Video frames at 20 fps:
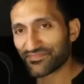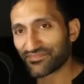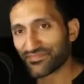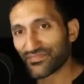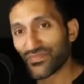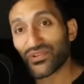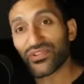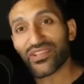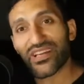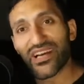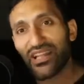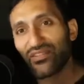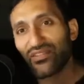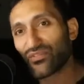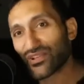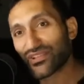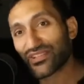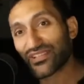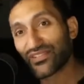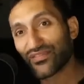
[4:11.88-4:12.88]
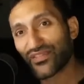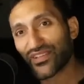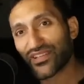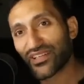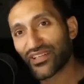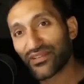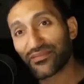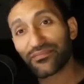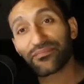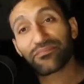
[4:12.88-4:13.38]
Und er antwortete
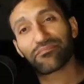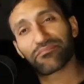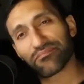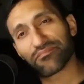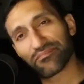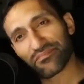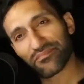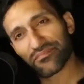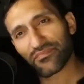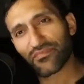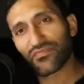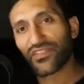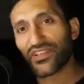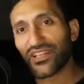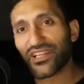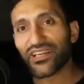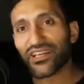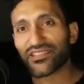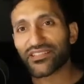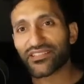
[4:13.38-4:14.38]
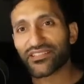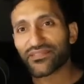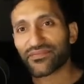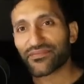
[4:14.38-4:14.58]
wieder, vielleicht.